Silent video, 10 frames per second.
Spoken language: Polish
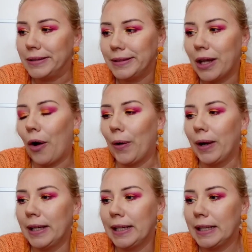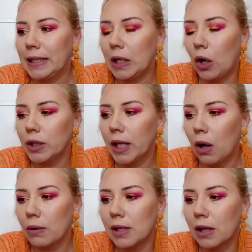No, one
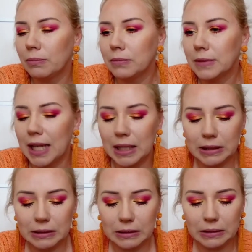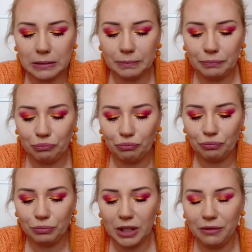chodzą tak
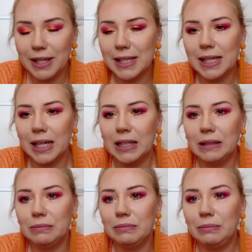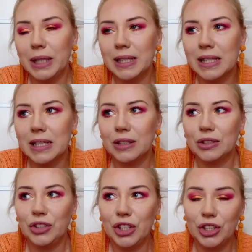mniej więcej
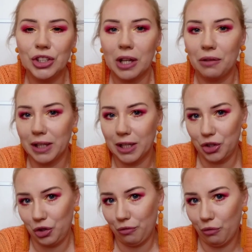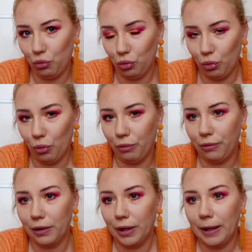między 10 a 12
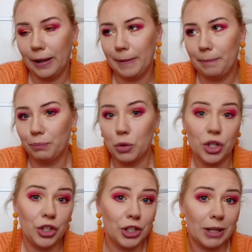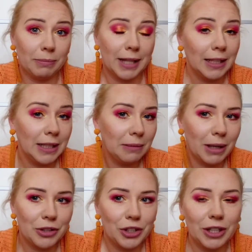funtów może gdzieś tam taniej
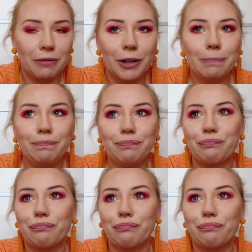macie, nie wiem.